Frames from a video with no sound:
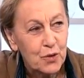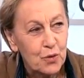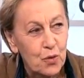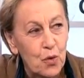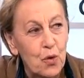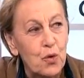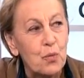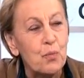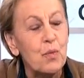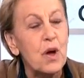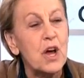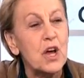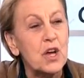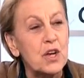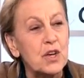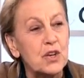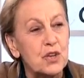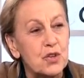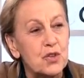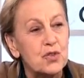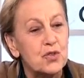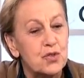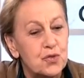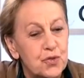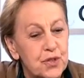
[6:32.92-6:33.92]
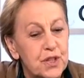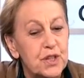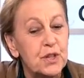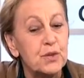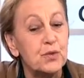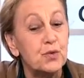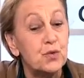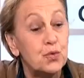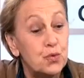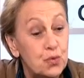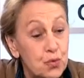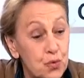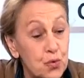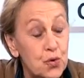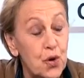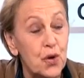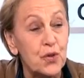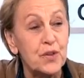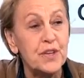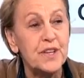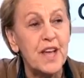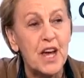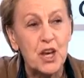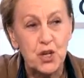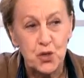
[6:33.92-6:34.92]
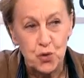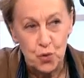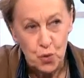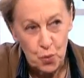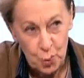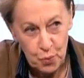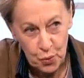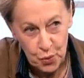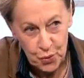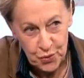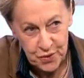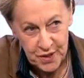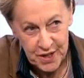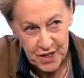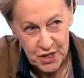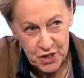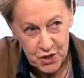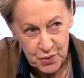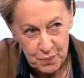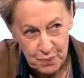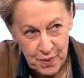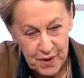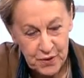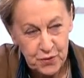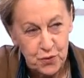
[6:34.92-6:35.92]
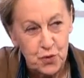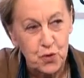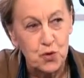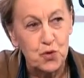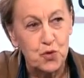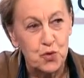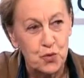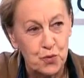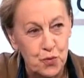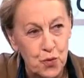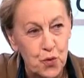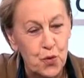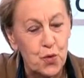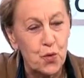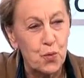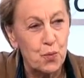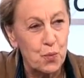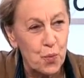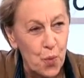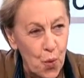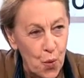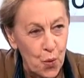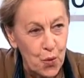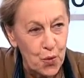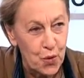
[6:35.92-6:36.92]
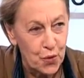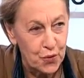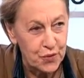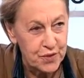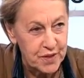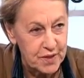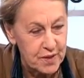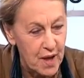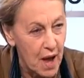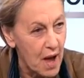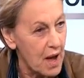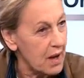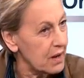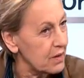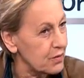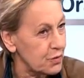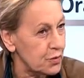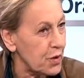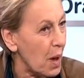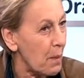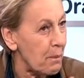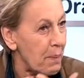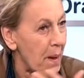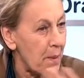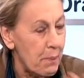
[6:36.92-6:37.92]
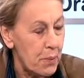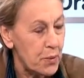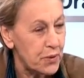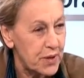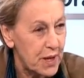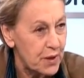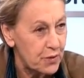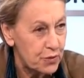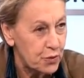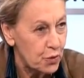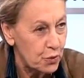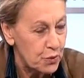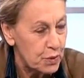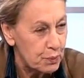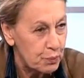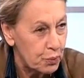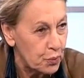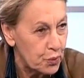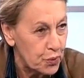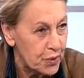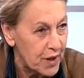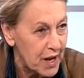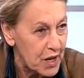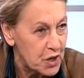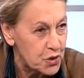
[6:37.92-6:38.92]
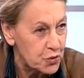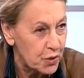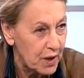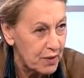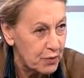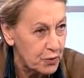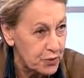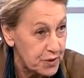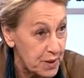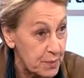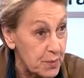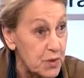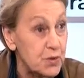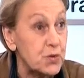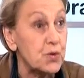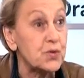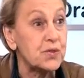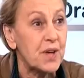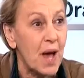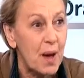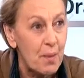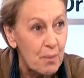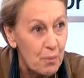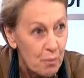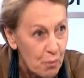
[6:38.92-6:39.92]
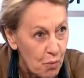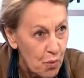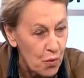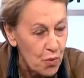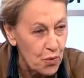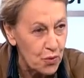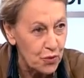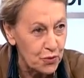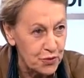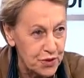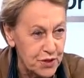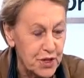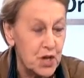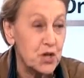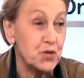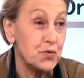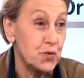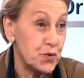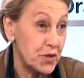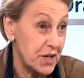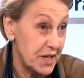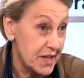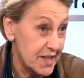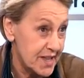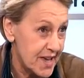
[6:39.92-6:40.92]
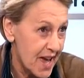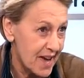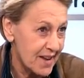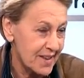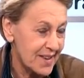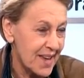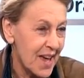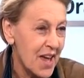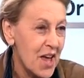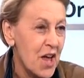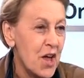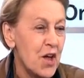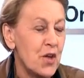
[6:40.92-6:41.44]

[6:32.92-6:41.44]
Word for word: Donc moi, je dis, tout candidat, je le protège, parce que je veux que mon candidat, qui ne sera pas peut-être celui pour lequel j'aurais voté, mais ce sera mon candidat, je veux qu'il gagne.